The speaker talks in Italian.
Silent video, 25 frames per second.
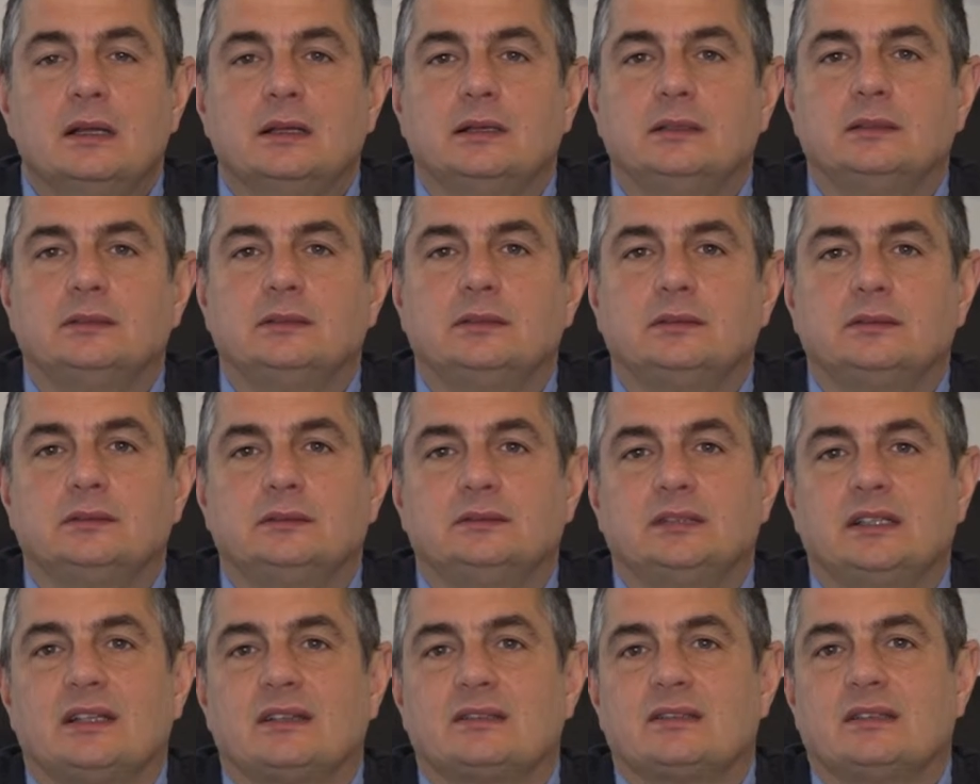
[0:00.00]
uh,
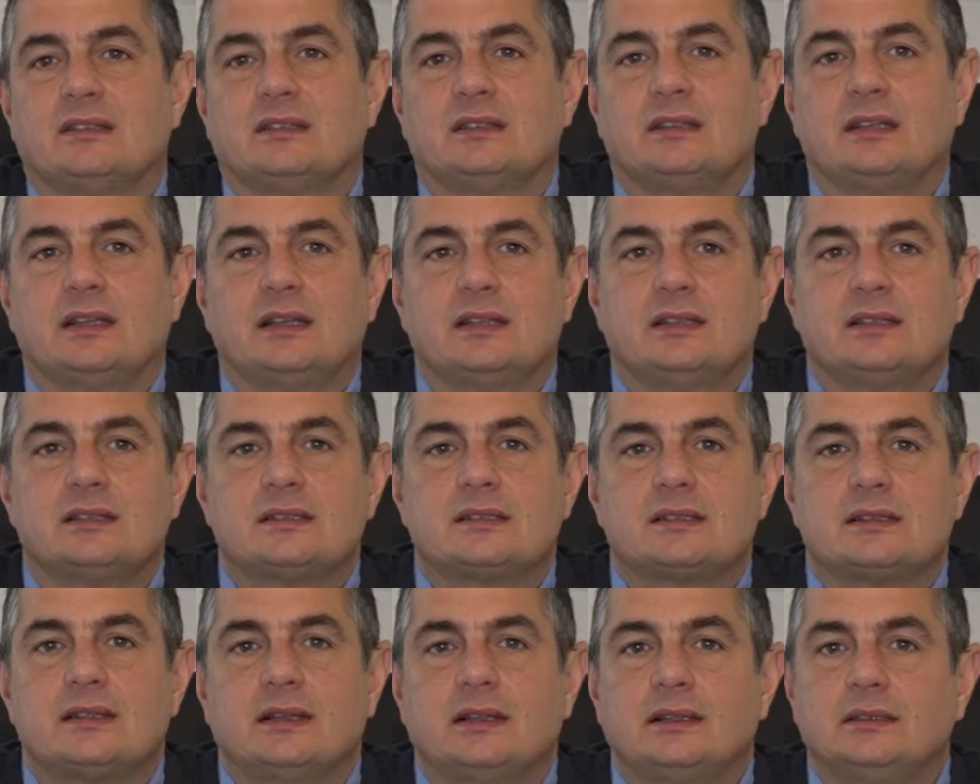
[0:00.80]
della
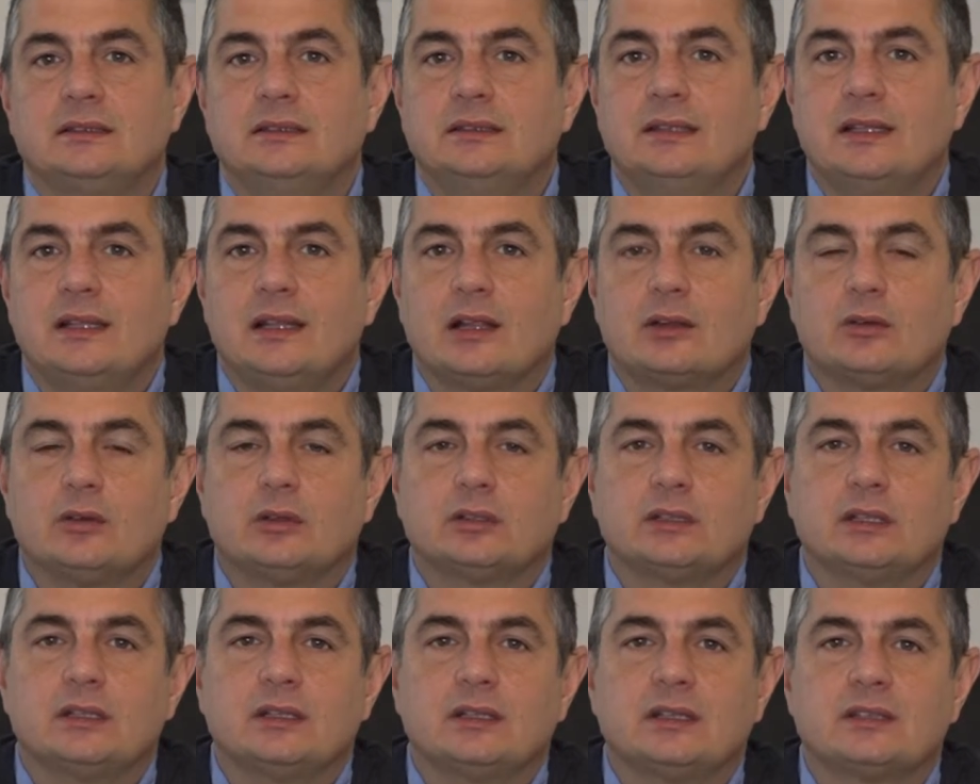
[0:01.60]
sentenza della
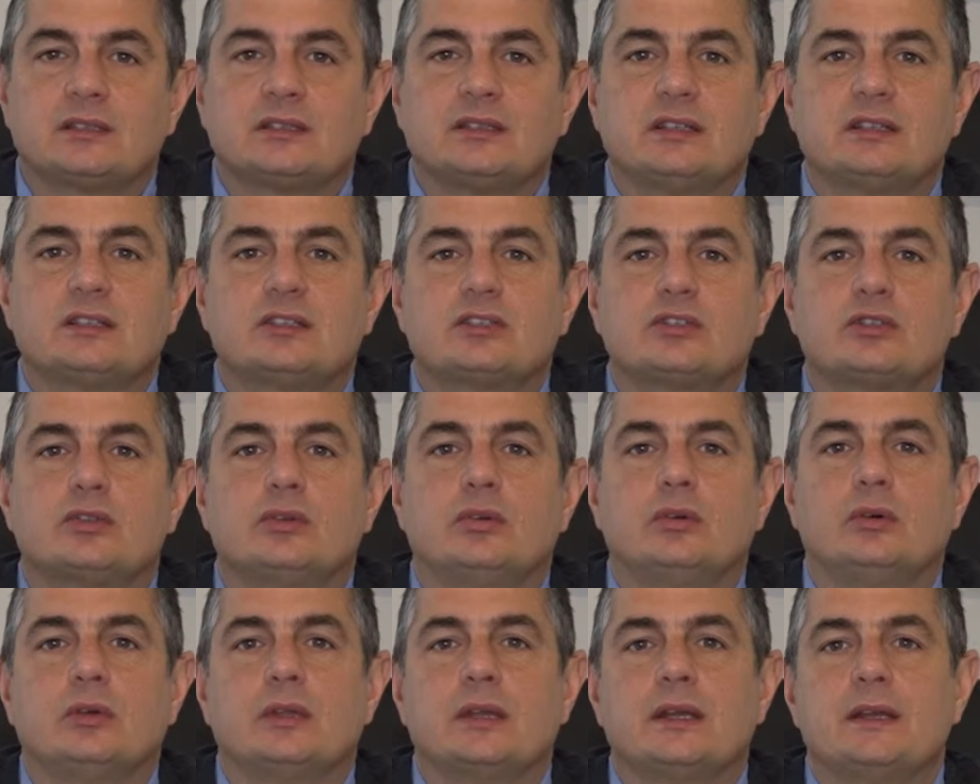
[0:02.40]
Corte di
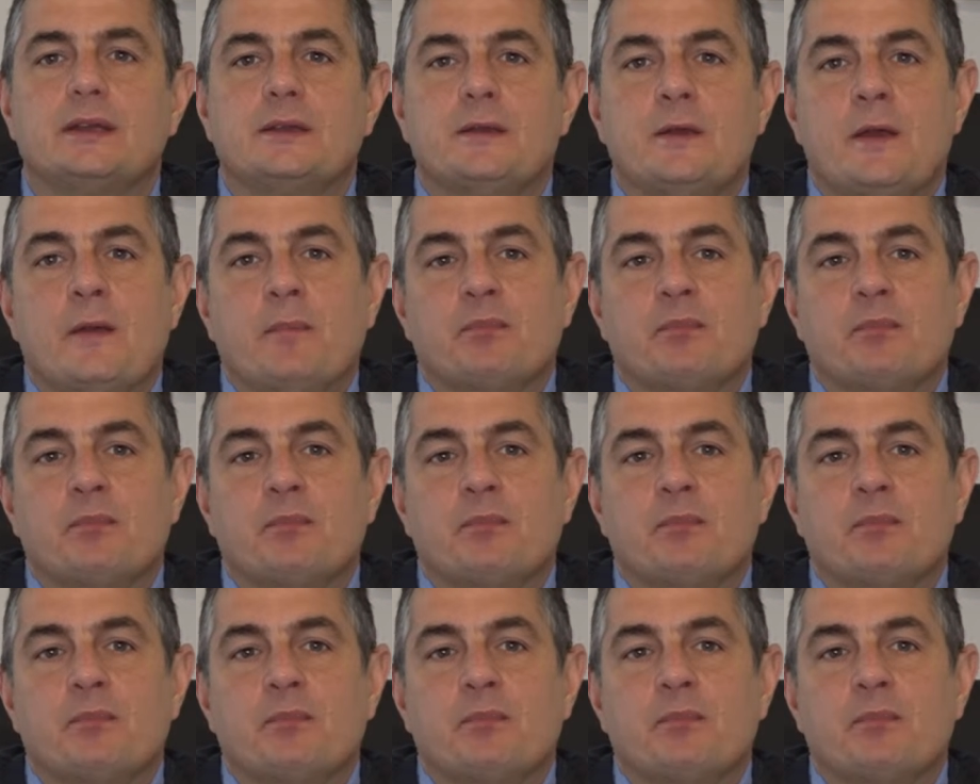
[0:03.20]
Cassazione